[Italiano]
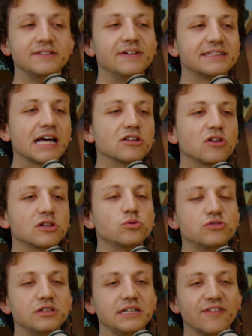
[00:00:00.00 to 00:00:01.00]
diventando a
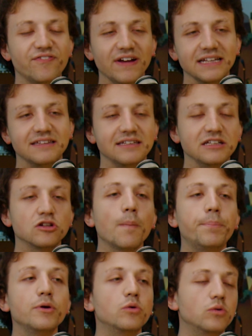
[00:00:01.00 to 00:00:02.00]
tutti gli effetti
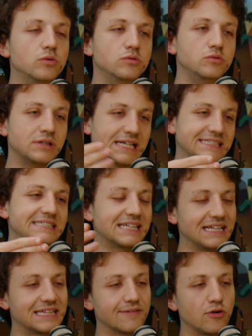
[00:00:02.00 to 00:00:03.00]
non più un
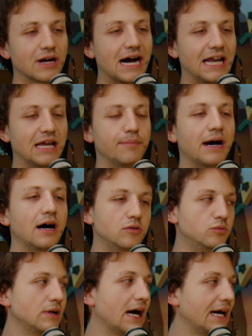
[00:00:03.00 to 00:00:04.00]
assistente vocale, ma
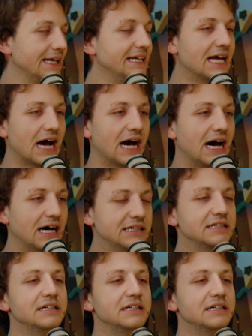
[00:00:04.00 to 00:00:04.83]
una IA,